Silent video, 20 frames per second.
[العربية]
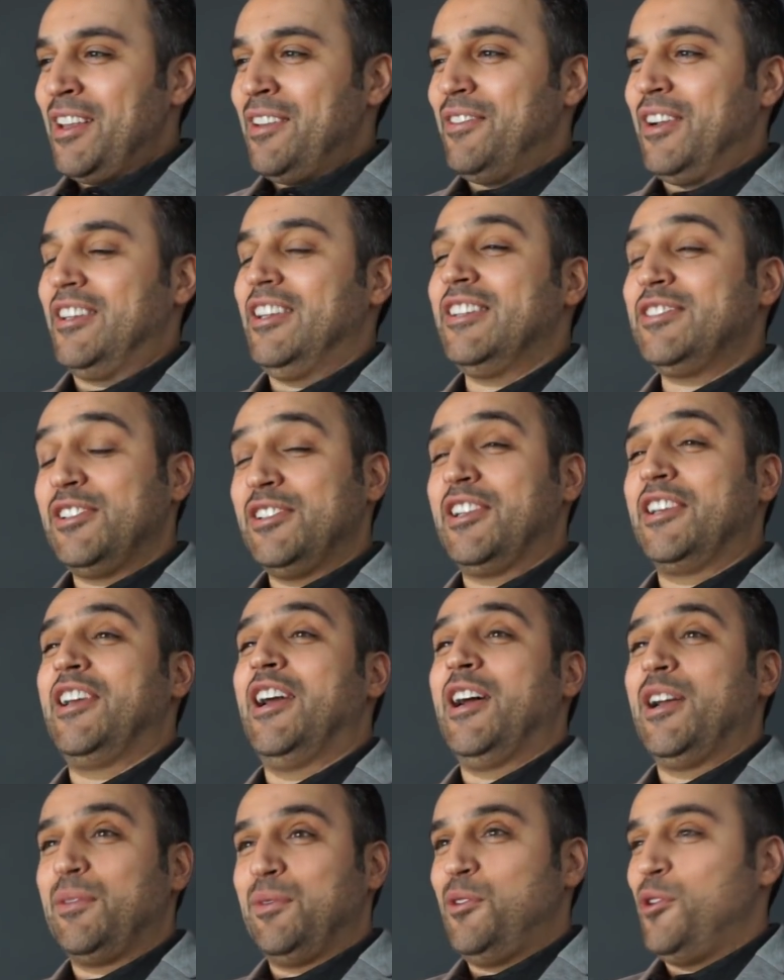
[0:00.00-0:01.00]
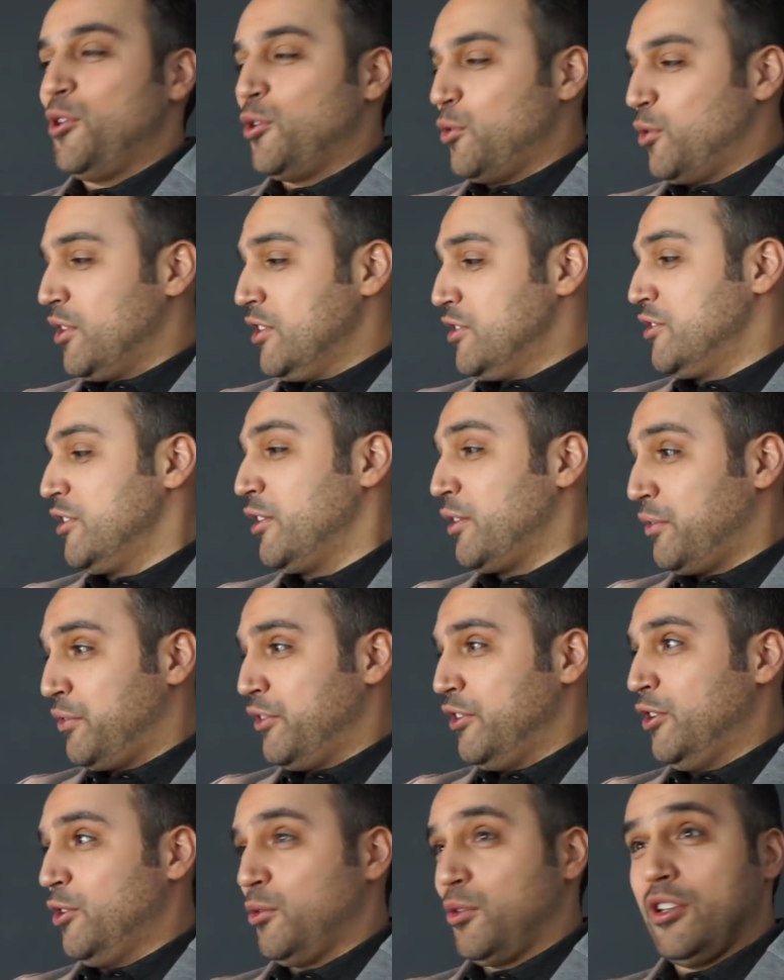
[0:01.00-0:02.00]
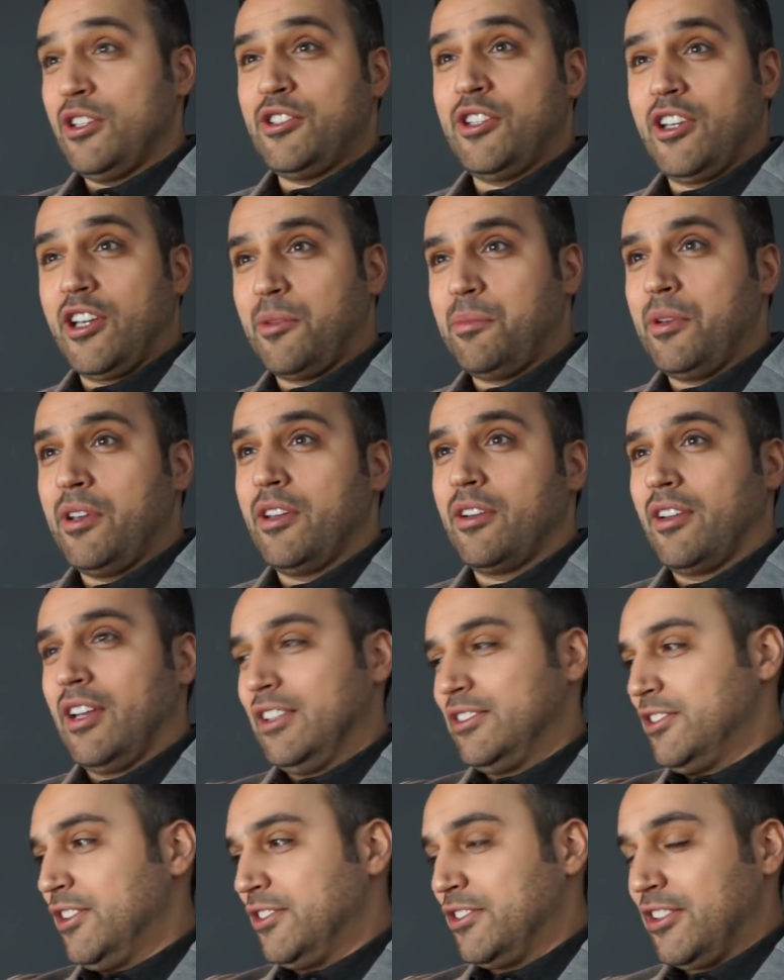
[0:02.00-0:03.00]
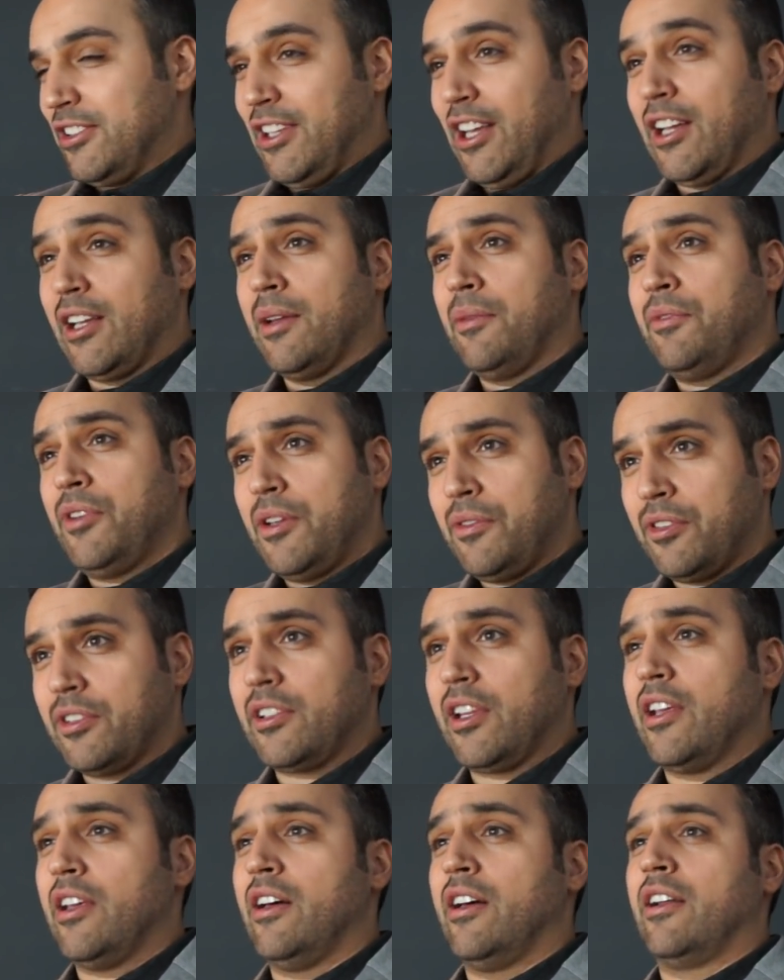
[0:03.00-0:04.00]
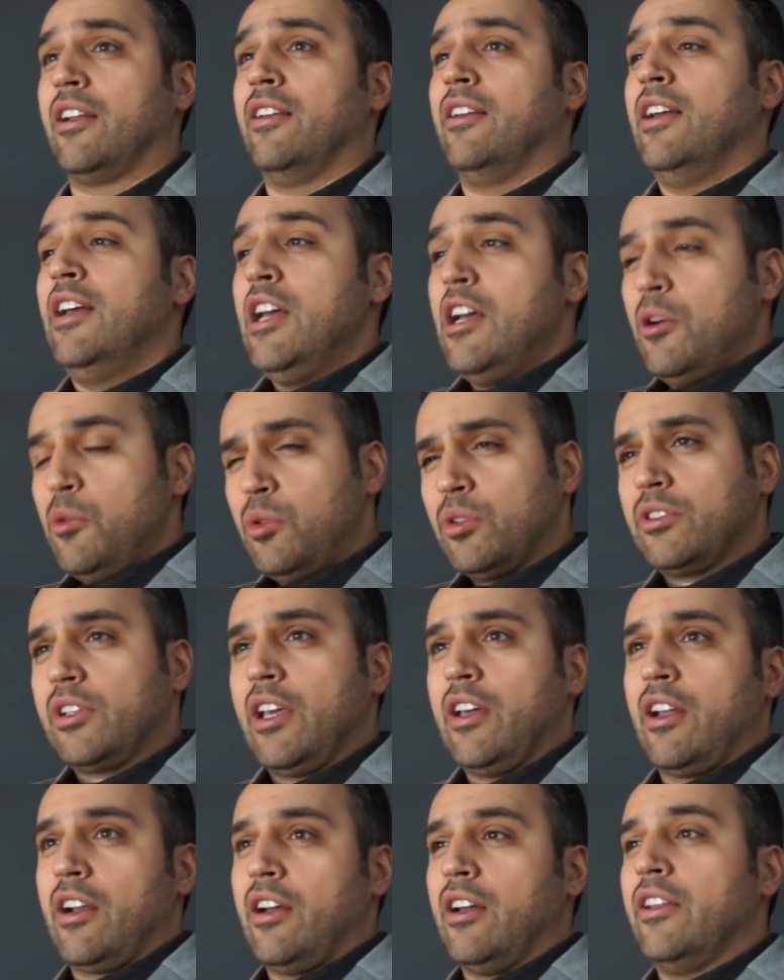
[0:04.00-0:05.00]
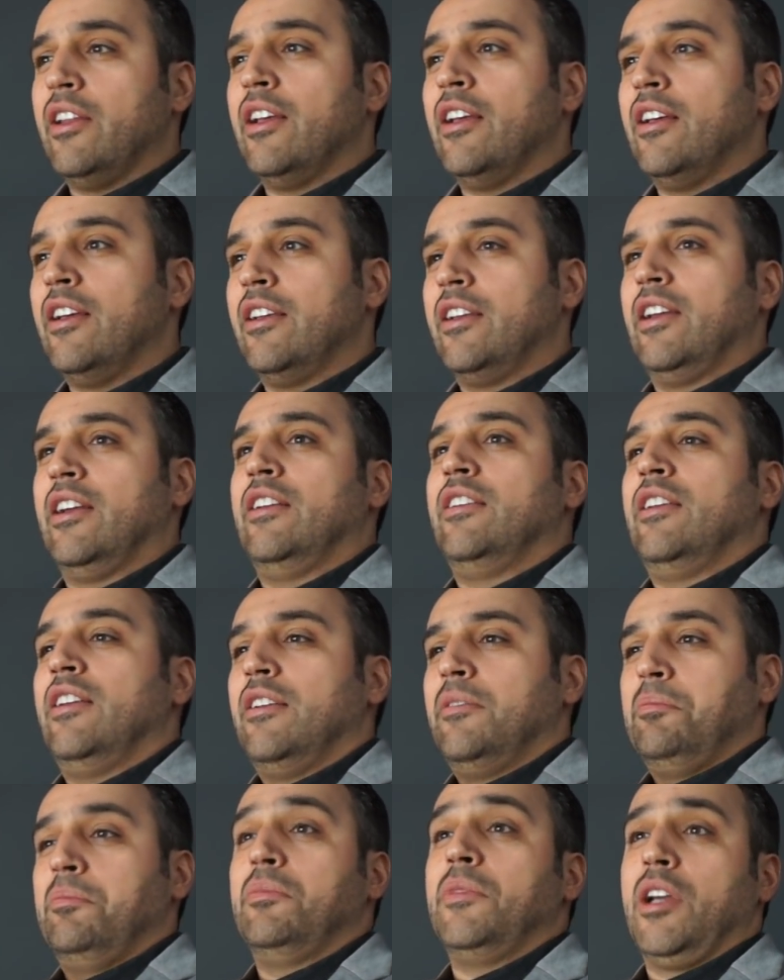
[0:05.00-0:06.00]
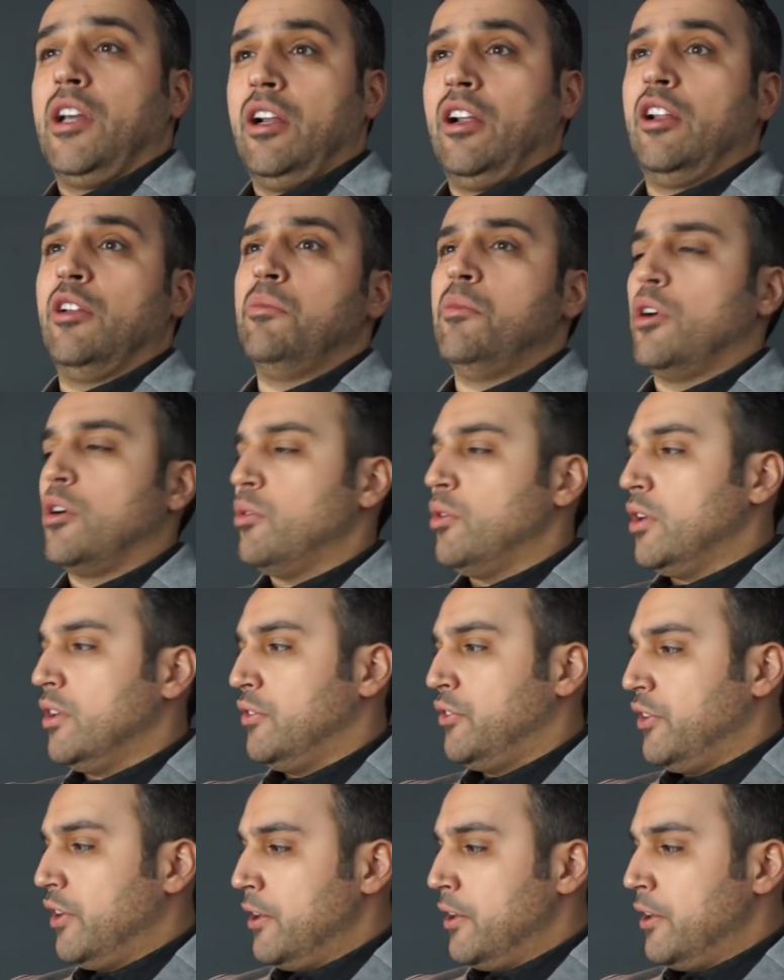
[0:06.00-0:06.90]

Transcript: فتحس انك قاعد فوق وكل شيء رفيع وكل شيء كبير اساس تتحكم فيه في الطياره وطيرانها يعني من خلال المقود